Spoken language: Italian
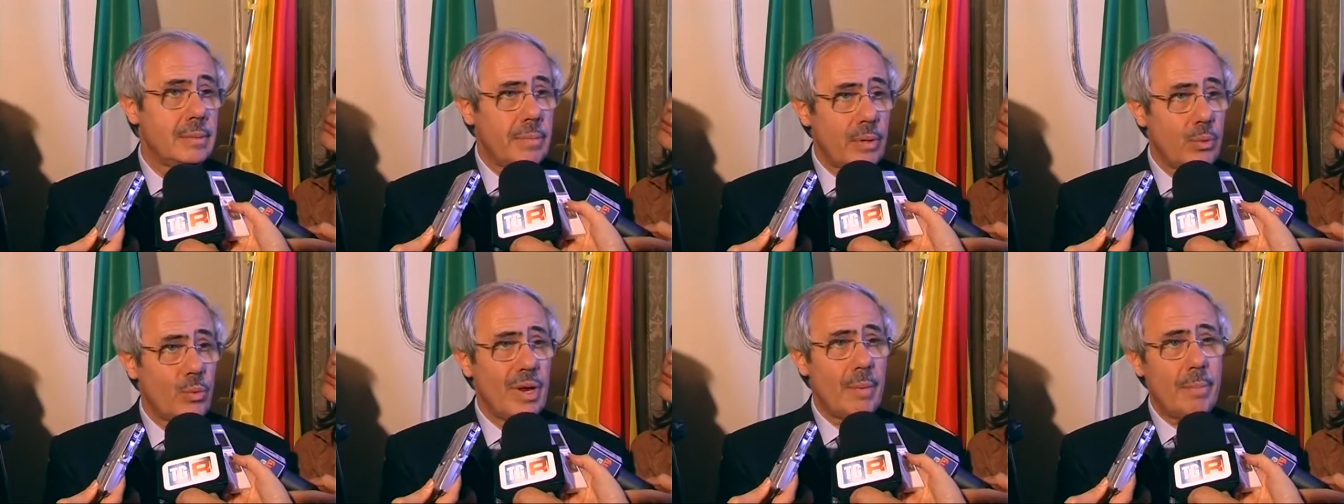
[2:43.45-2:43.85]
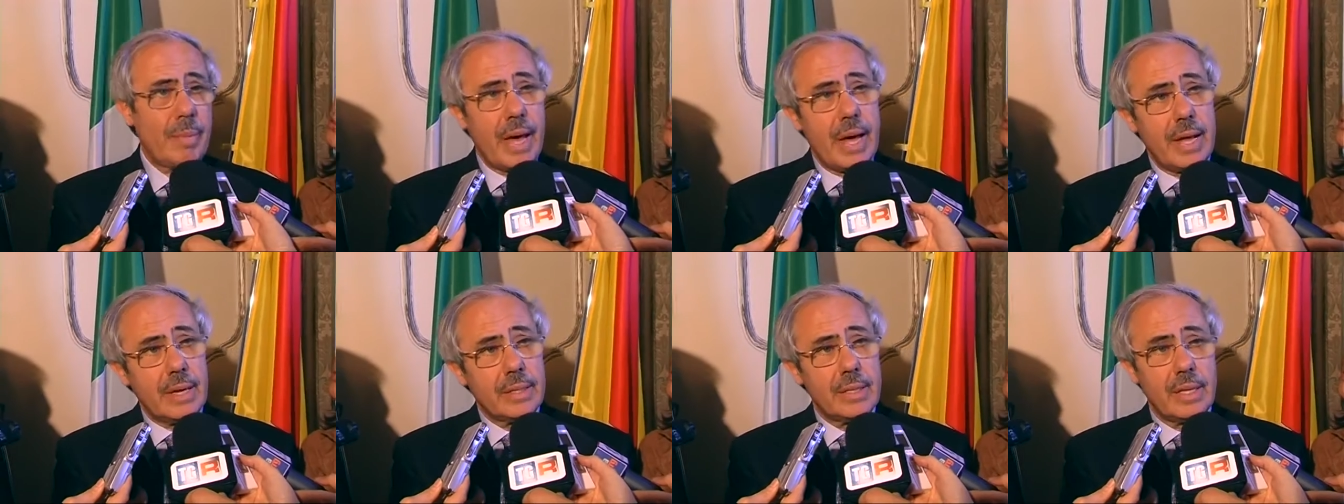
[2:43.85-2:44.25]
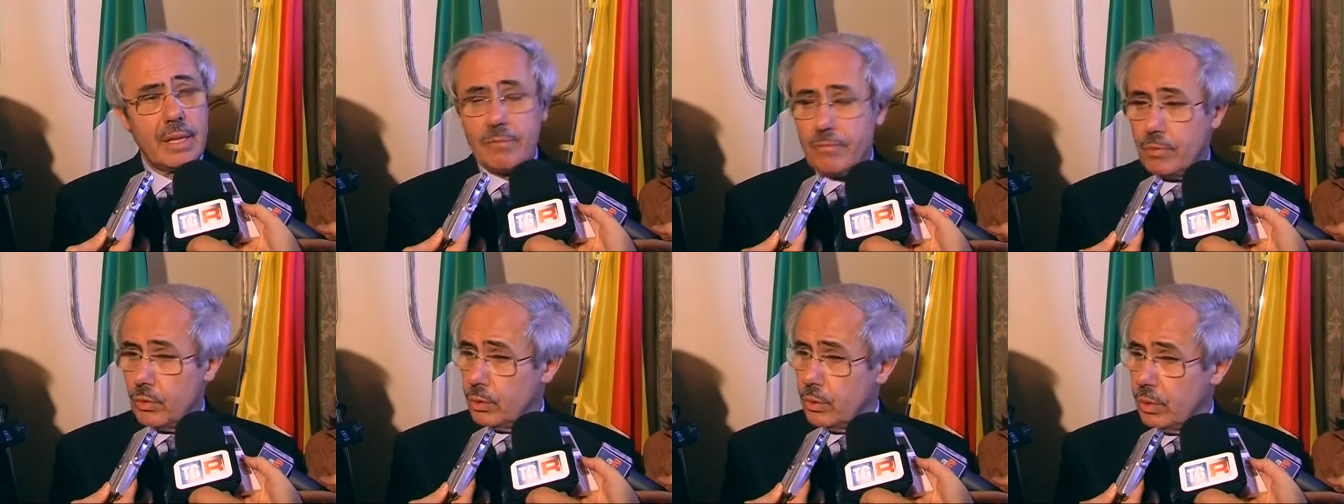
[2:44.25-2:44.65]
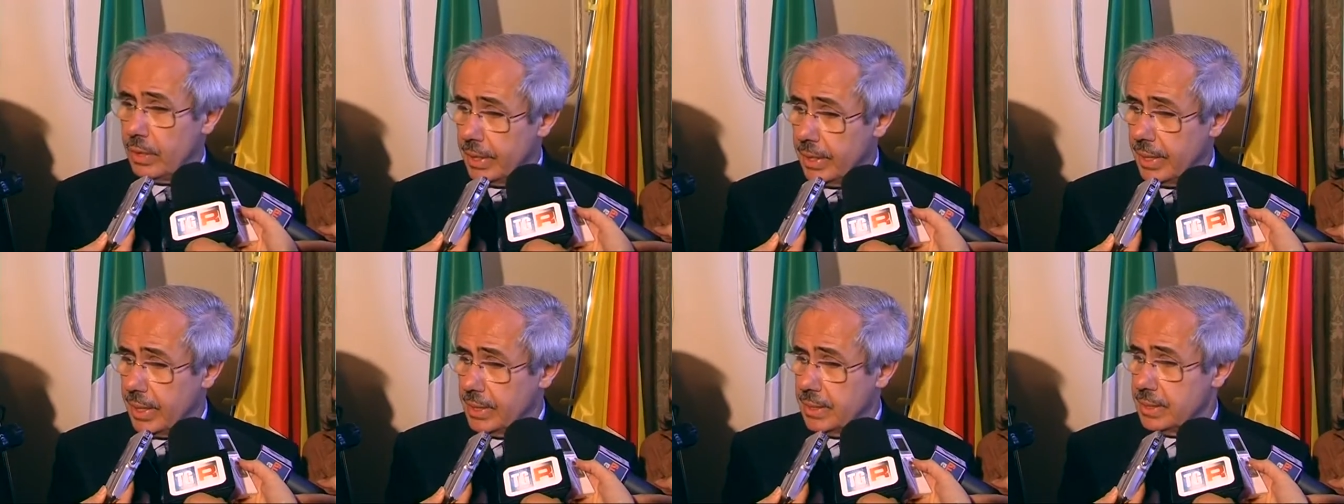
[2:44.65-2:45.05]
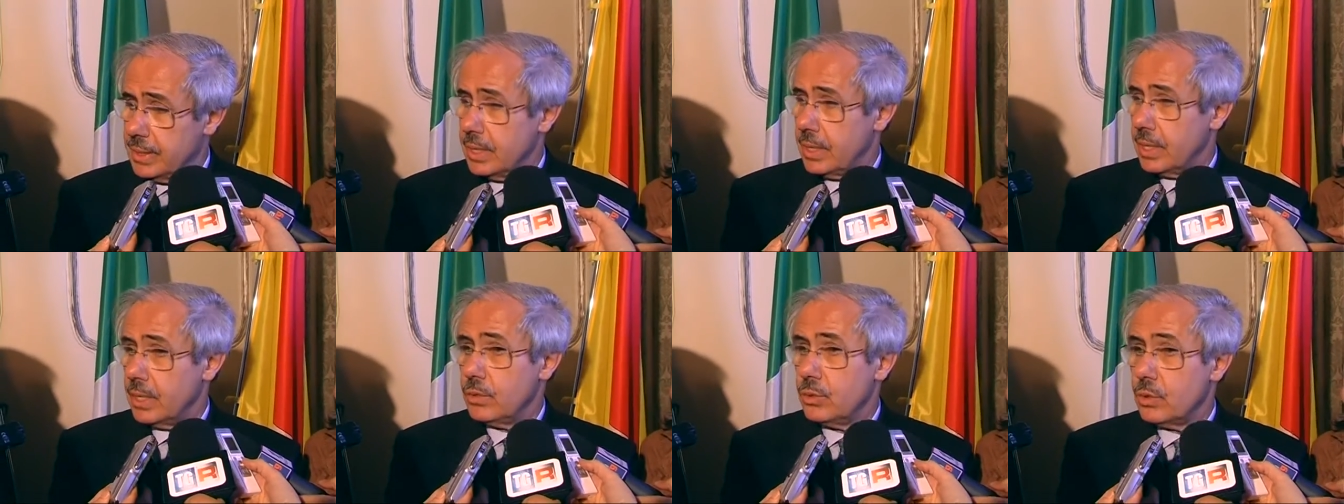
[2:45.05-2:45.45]
per una parte dal fondo della
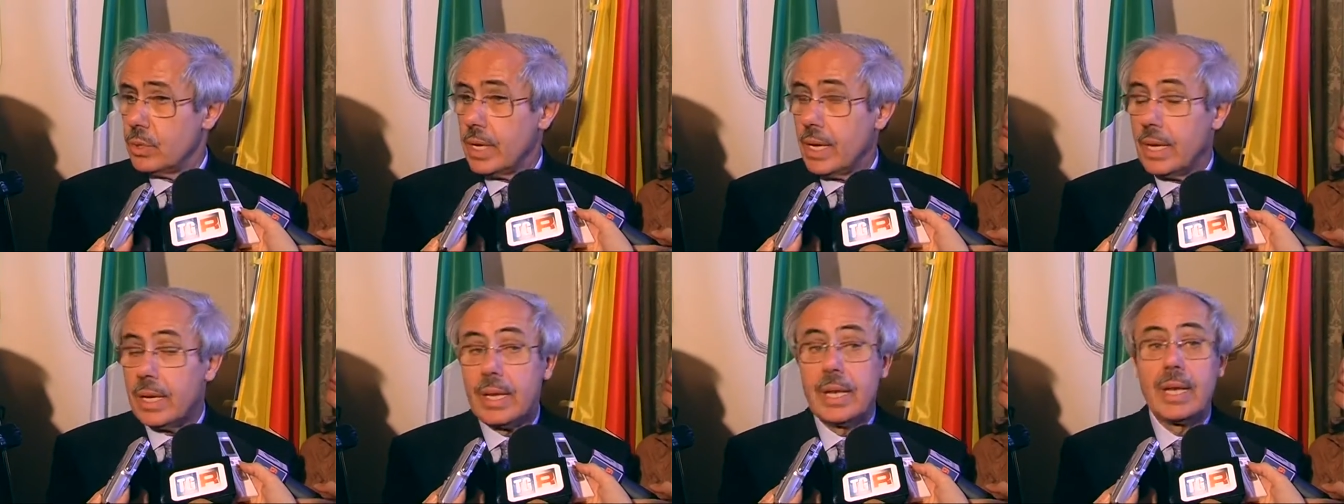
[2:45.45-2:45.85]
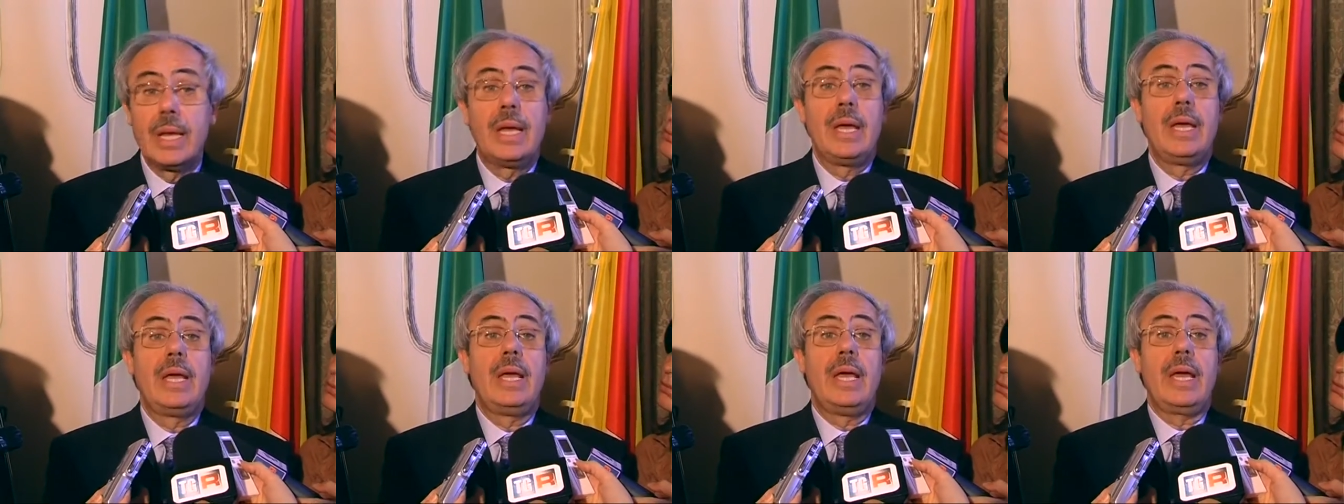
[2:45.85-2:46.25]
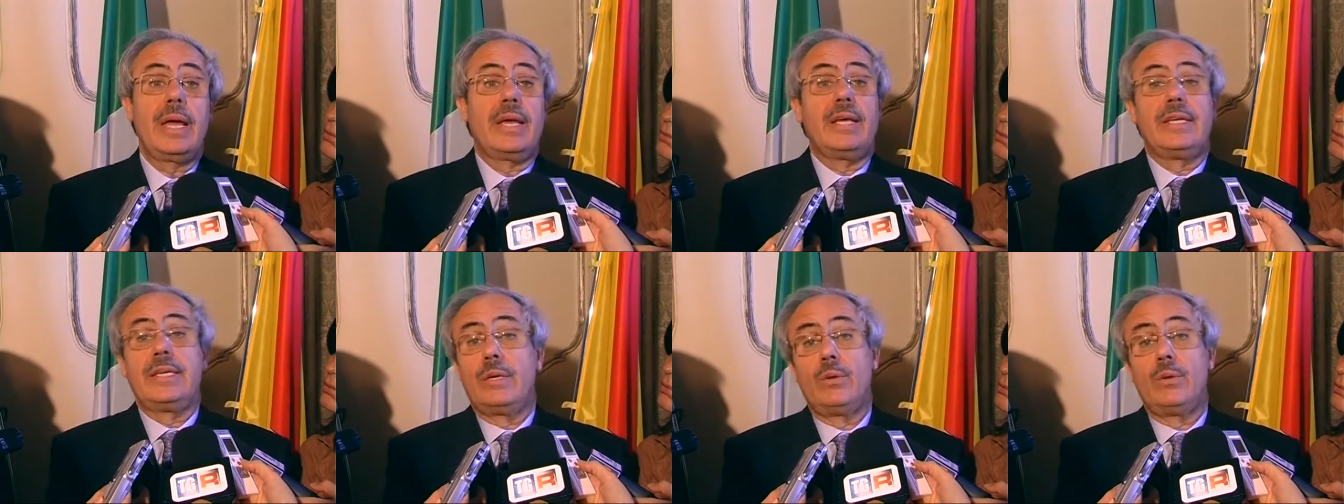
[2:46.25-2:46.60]
garanzia regionale e che,